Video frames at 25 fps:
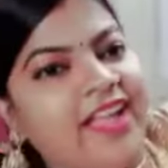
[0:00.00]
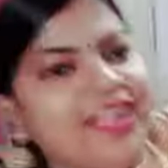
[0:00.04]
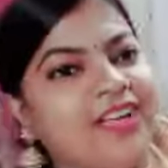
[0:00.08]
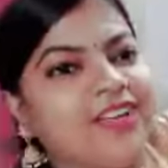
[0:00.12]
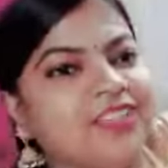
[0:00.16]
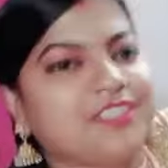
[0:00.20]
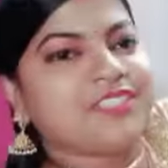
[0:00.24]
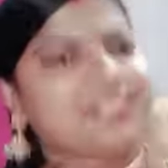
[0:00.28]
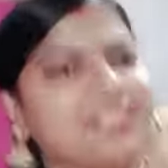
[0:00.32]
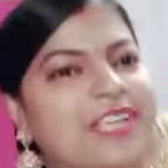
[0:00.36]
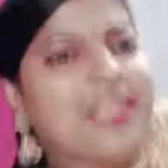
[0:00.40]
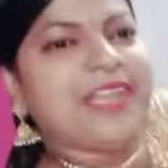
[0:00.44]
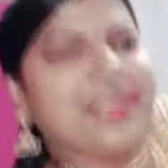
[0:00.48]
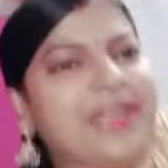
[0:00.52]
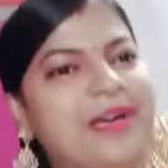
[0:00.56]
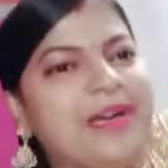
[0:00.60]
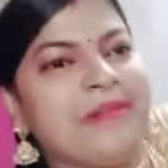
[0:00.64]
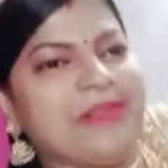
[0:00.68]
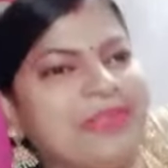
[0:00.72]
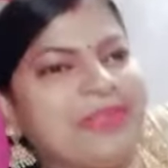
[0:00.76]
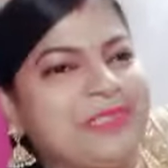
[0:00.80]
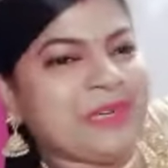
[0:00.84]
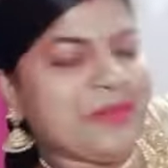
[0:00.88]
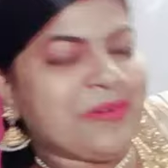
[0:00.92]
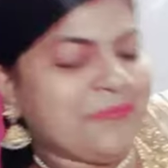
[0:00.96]
এই হচ্ছে
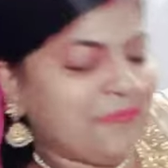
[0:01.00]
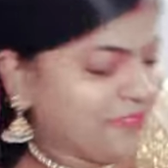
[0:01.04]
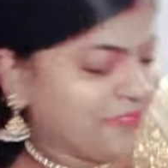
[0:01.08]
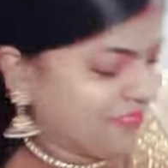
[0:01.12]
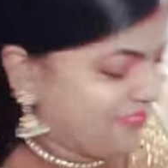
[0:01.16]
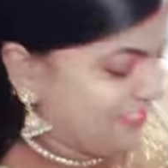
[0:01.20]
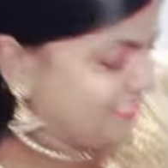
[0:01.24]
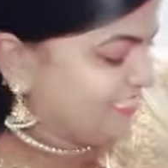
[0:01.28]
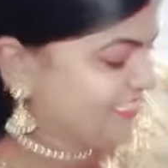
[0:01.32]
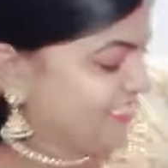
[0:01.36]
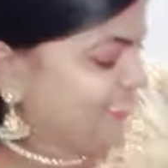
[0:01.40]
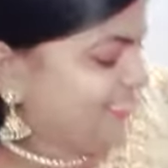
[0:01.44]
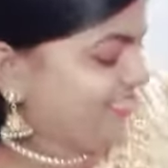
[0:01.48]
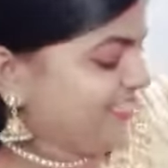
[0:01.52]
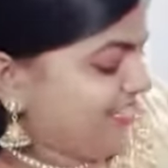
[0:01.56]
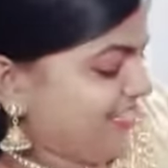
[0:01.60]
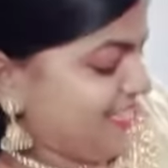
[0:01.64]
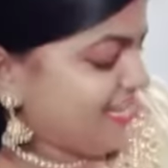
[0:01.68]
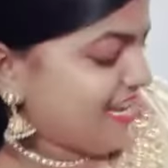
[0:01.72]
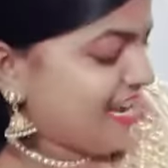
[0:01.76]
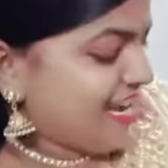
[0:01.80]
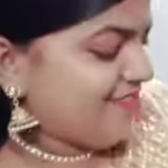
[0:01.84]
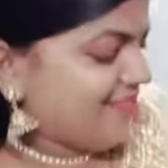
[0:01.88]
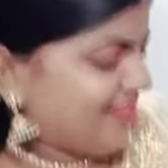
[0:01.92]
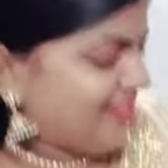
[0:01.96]
আমার সম্পত্তি
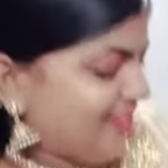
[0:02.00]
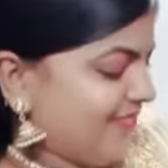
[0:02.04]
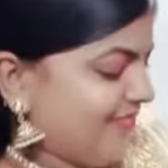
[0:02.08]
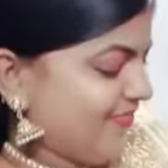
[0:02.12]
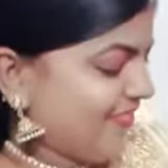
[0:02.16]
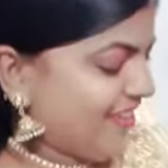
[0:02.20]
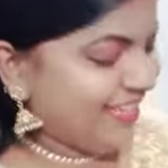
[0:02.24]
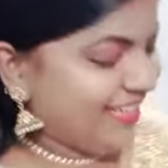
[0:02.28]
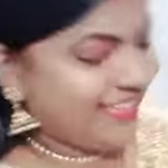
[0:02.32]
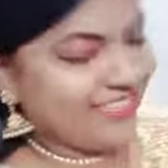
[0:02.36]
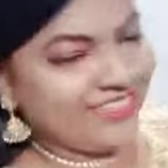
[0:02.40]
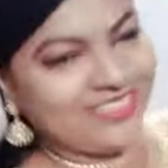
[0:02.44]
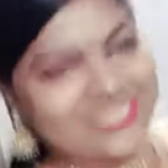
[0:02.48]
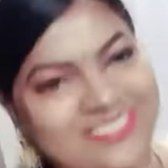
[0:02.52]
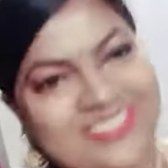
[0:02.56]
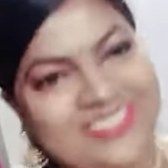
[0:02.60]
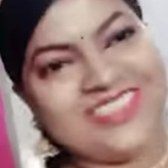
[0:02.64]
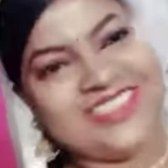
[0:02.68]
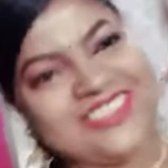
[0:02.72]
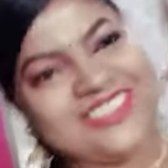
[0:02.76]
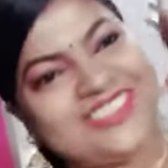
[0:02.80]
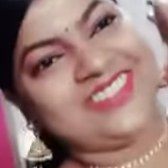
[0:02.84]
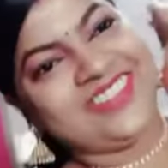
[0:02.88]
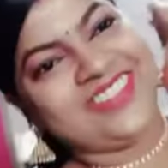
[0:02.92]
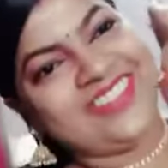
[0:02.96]
আমার ব্যাগটাও
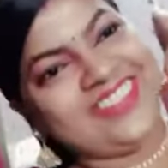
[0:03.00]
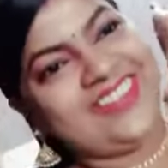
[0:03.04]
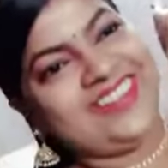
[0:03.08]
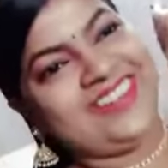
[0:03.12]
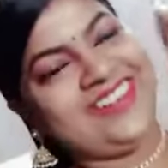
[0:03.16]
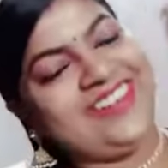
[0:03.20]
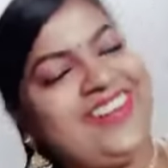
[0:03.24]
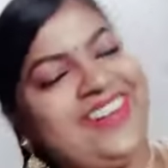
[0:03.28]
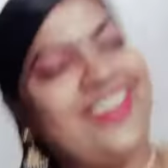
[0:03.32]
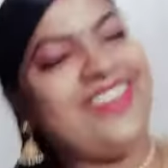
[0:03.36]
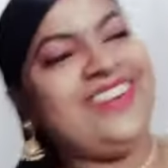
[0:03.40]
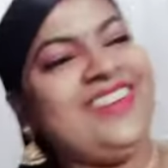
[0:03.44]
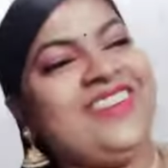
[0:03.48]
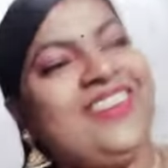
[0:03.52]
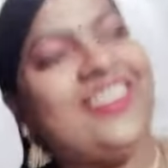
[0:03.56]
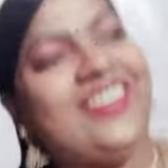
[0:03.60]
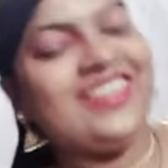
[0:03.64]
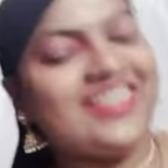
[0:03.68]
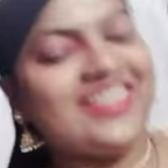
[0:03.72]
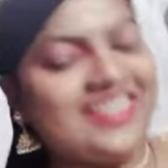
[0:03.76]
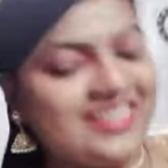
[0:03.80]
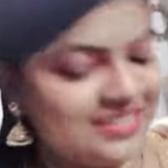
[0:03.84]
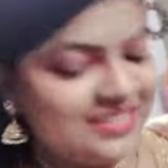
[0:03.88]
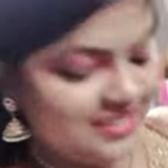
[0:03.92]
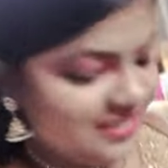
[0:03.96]
আমার সঙ্গে রেডি
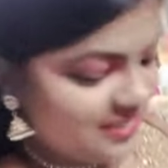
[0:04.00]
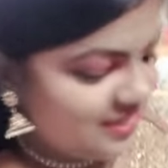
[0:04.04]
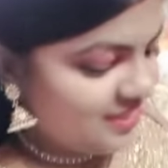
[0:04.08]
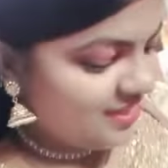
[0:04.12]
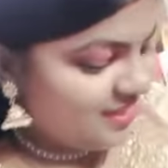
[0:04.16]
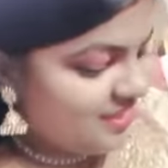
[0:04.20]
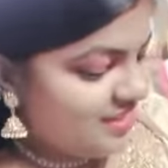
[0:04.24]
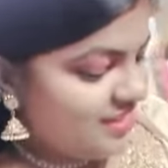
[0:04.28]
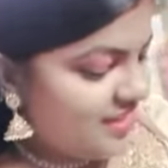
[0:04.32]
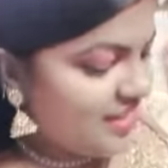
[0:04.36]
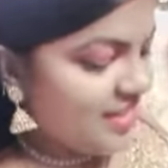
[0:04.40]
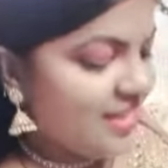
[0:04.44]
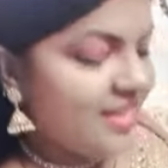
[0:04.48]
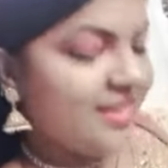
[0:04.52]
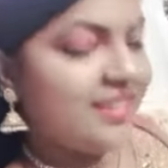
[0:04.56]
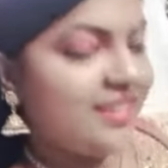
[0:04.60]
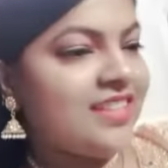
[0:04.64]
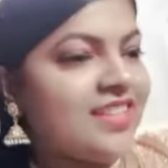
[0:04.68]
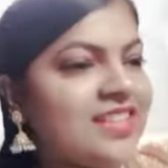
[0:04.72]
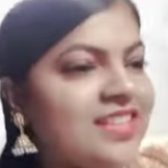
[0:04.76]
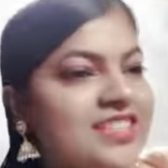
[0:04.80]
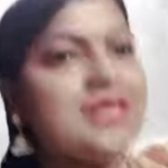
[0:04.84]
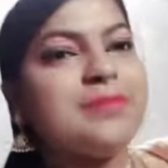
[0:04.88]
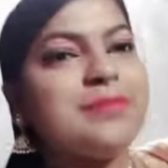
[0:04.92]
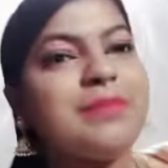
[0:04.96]
হয়ে গেছে
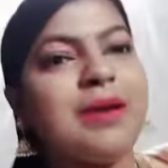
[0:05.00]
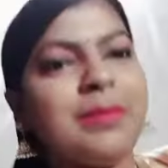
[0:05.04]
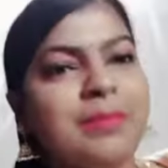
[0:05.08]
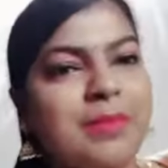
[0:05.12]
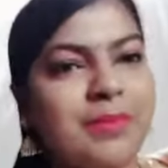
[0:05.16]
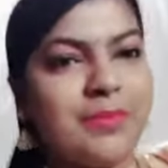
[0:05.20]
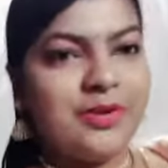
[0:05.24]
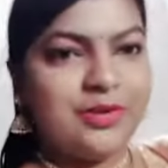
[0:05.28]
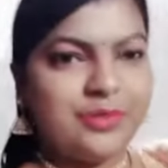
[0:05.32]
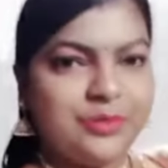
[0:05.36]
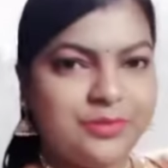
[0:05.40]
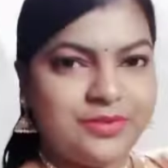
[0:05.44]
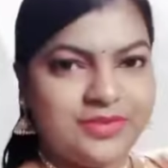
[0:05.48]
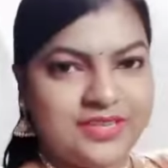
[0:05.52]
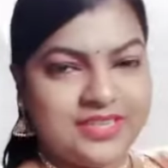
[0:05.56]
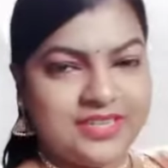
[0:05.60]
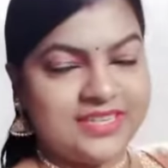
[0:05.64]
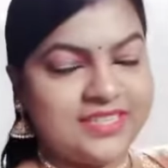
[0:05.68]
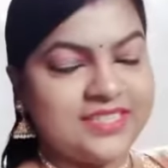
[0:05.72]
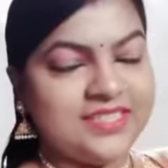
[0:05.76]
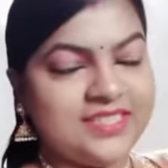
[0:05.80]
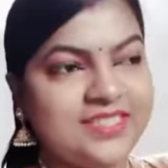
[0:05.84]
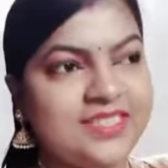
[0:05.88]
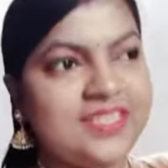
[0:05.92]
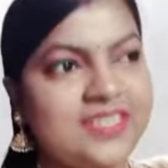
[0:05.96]
এটাতে আছে মামামের
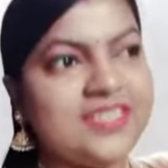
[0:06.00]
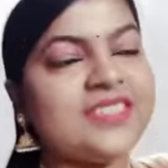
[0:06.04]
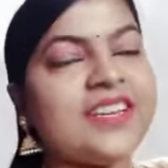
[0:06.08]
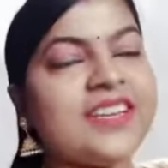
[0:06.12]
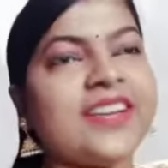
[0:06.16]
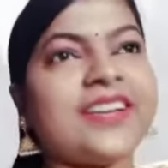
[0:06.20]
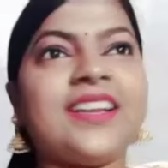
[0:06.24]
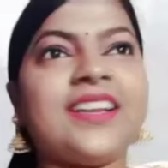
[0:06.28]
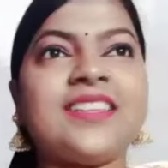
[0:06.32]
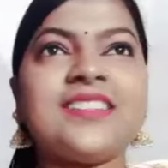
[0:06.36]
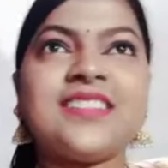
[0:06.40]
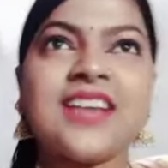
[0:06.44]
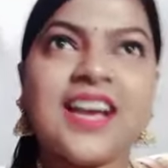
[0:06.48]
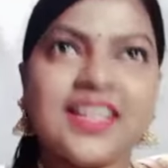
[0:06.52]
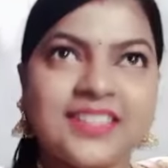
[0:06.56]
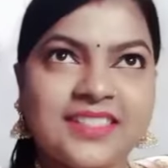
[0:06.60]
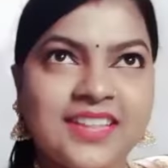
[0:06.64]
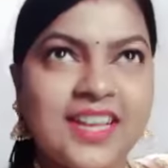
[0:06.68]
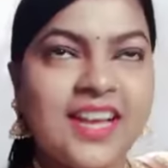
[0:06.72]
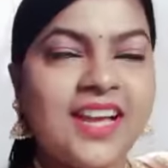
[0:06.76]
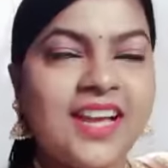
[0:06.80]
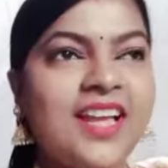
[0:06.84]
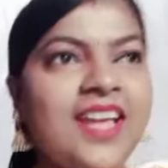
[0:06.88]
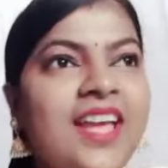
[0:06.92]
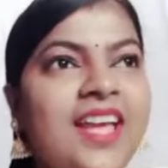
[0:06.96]
টুকিটাকি জিনিস একটা
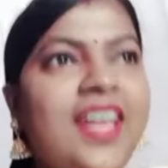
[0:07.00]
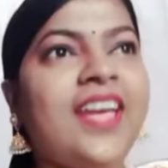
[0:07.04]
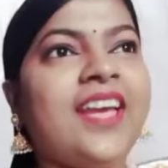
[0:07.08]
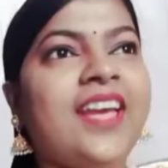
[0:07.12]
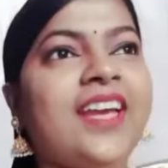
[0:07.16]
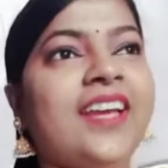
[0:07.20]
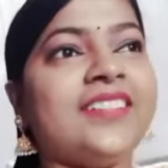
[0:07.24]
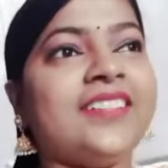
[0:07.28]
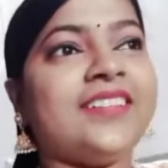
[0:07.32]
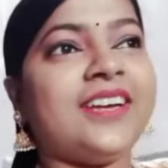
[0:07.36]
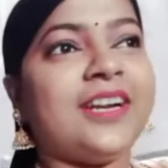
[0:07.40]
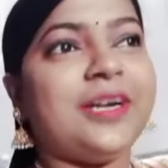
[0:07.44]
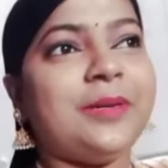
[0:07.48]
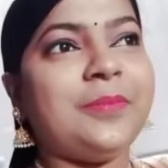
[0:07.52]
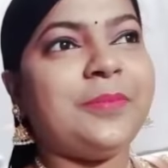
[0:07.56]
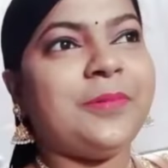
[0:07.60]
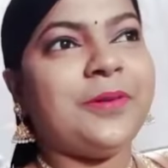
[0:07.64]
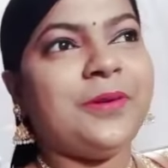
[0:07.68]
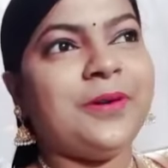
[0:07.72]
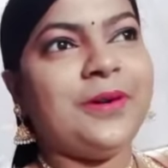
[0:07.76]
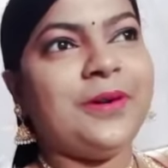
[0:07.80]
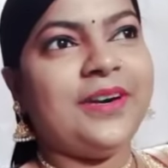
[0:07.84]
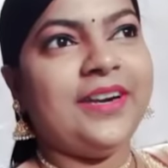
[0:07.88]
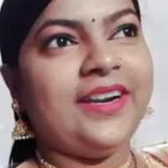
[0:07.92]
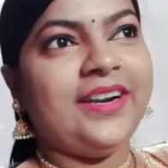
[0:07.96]
ছাতা
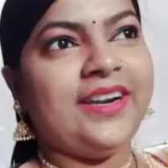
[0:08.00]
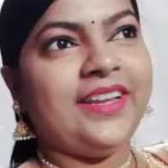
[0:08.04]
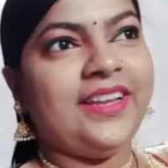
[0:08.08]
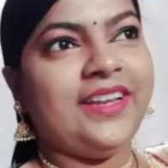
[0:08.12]
তারপর